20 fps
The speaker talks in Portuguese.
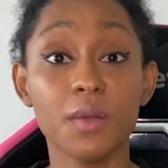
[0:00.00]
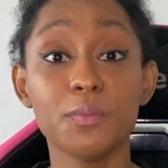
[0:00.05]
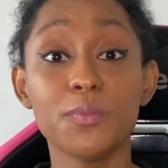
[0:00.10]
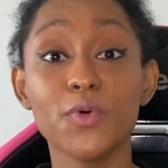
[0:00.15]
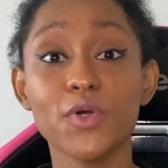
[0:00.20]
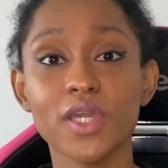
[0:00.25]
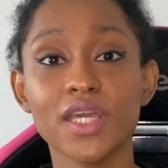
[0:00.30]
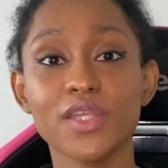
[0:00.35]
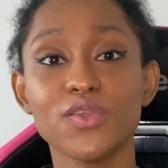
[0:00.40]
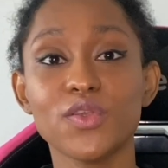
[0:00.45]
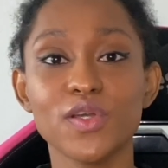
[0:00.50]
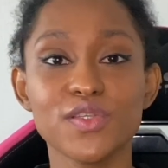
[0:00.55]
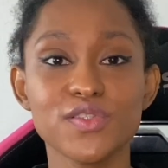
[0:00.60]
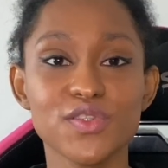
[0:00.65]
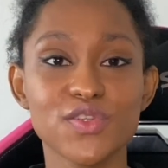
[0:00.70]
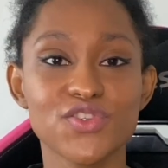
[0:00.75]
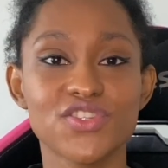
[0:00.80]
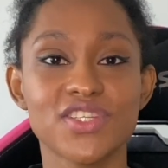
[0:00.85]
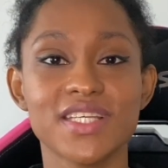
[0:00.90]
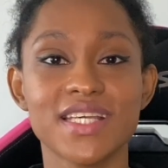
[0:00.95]
porque todos
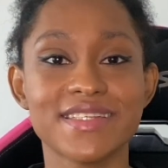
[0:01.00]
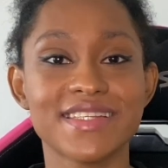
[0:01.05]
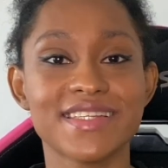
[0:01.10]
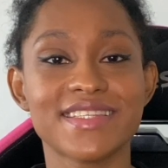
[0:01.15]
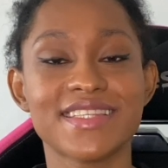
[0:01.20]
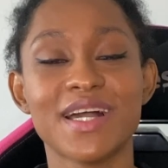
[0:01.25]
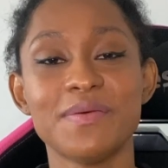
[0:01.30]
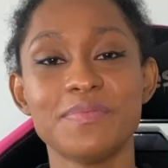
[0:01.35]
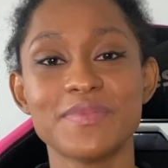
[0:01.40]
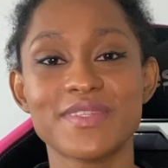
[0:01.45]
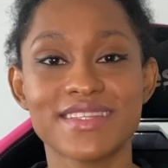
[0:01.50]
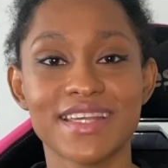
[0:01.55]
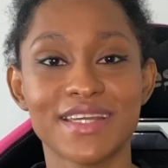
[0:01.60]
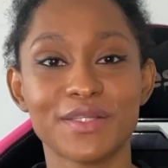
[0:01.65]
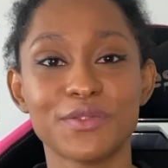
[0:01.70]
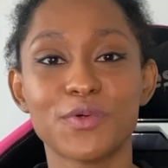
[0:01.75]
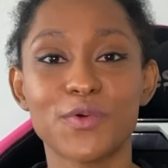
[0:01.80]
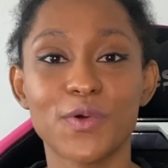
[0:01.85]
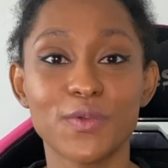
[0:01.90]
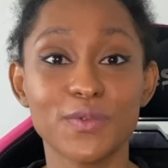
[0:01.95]
os dias estamos
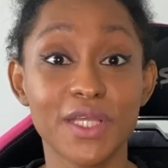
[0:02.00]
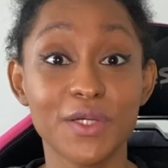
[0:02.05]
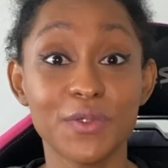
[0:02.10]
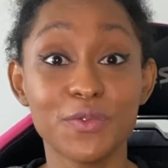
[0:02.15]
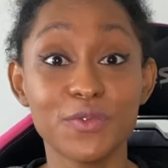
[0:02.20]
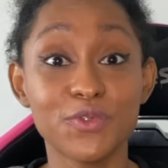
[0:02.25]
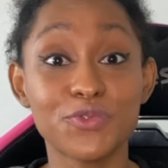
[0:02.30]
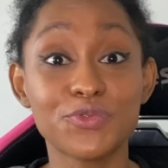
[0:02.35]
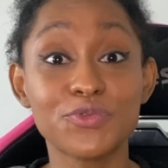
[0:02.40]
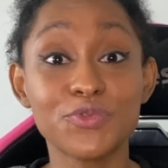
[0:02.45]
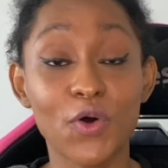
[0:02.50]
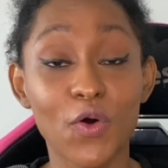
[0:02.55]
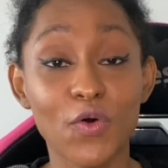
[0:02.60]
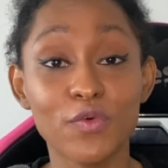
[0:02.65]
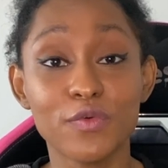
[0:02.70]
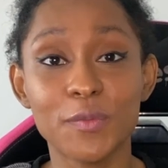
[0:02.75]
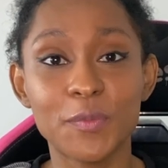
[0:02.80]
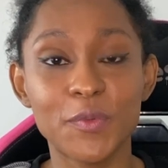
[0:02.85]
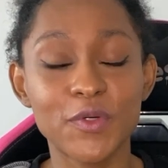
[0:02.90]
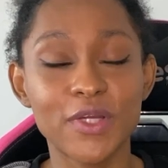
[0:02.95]
tendo conteúdo
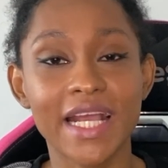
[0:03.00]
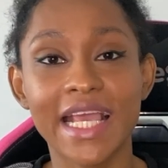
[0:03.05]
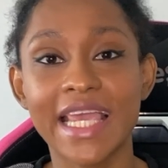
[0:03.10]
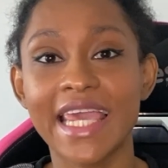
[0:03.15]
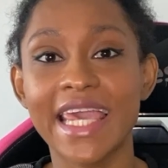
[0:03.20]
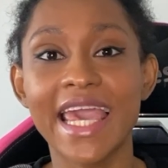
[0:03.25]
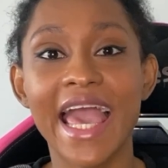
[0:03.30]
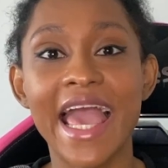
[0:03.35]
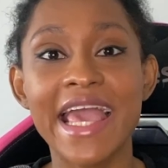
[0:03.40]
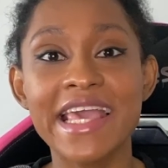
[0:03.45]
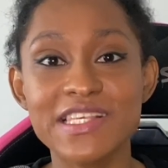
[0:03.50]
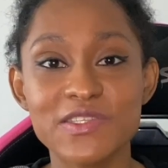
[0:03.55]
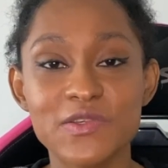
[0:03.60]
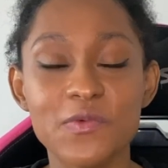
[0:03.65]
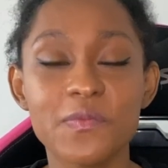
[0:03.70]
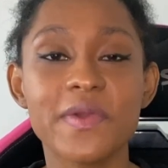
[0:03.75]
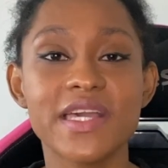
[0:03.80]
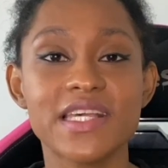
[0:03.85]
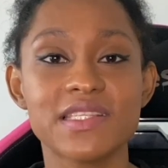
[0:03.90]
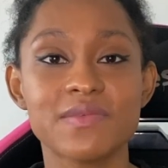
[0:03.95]
novo por aqui, é isso
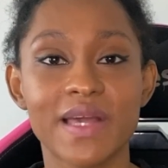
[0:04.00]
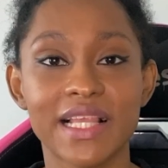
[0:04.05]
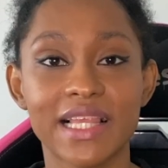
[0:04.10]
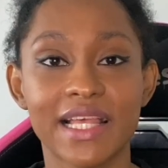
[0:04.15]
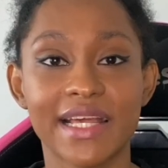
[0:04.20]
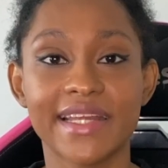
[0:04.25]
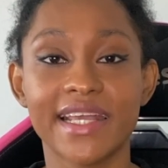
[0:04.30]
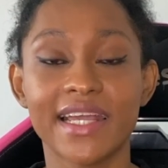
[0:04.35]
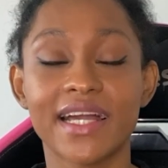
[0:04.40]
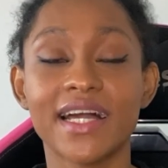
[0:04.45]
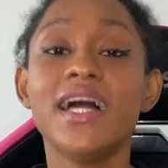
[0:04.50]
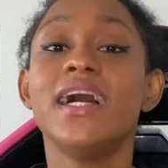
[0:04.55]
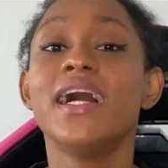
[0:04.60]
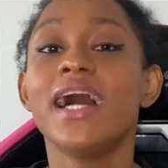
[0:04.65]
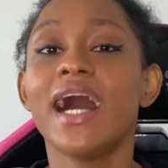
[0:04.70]
mesmo, galerinha.